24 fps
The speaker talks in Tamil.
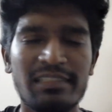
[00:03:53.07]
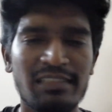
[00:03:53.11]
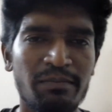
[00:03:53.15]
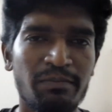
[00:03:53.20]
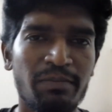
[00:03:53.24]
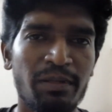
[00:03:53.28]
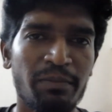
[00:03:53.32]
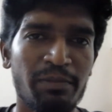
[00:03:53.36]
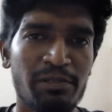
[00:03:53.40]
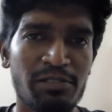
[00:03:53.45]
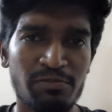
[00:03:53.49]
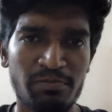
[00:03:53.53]
இன்
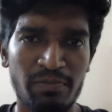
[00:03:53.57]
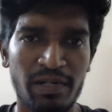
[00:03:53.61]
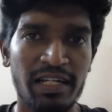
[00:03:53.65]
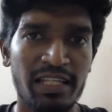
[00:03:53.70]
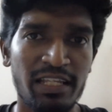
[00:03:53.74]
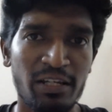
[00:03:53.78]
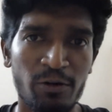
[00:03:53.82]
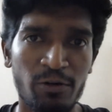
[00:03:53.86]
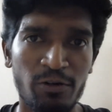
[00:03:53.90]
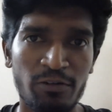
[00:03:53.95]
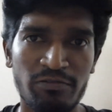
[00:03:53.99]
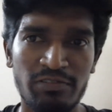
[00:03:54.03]
பீப்புள்ஸ்
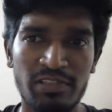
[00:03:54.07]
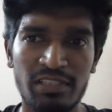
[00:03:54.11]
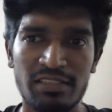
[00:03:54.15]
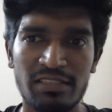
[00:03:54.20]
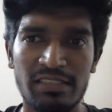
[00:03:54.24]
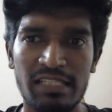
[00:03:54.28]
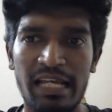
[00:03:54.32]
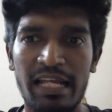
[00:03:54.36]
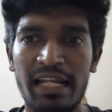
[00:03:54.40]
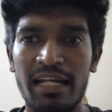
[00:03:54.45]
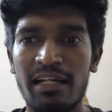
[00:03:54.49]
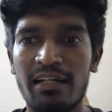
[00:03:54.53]
மணி அவுட் ஆஃப்
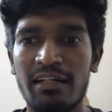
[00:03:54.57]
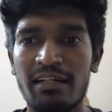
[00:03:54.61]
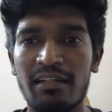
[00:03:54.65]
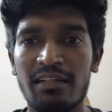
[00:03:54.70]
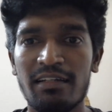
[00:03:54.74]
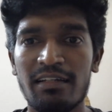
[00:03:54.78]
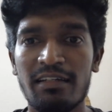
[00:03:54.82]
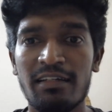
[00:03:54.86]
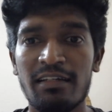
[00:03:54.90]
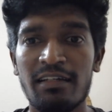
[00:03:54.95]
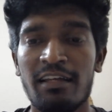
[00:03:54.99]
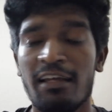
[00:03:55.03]
திஸ் அண்ட்
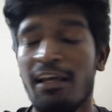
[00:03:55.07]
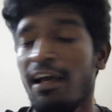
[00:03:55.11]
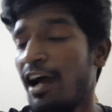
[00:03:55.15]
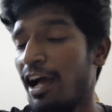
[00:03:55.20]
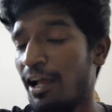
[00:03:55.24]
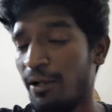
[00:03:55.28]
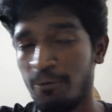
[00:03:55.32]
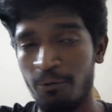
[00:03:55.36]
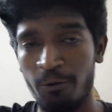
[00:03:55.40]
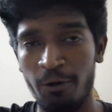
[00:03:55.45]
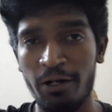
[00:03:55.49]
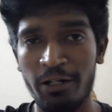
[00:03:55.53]

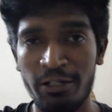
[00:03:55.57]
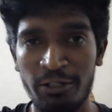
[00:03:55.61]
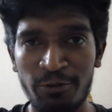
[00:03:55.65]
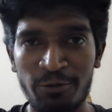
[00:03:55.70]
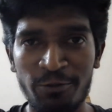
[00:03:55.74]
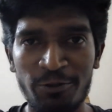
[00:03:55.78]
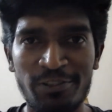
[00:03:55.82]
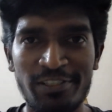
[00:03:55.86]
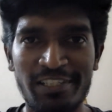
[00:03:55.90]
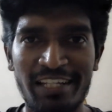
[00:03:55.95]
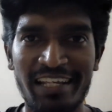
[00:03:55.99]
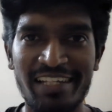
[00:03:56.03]
ஐ வாண்ட் யூ
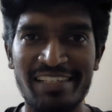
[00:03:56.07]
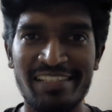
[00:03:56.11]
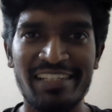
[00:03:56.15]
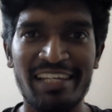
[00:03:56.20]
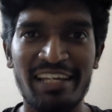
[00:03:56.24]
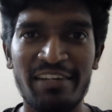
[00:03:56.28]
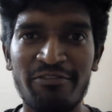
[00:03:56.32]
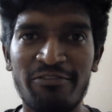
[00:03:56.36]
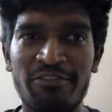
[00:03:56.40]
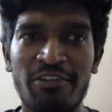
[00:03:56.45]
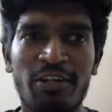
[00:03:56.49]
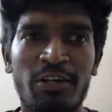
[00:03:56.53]
டு ஸ்டே
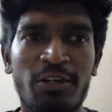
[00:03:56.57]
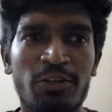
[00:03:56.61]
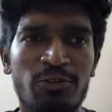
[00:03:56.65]
சேஃப்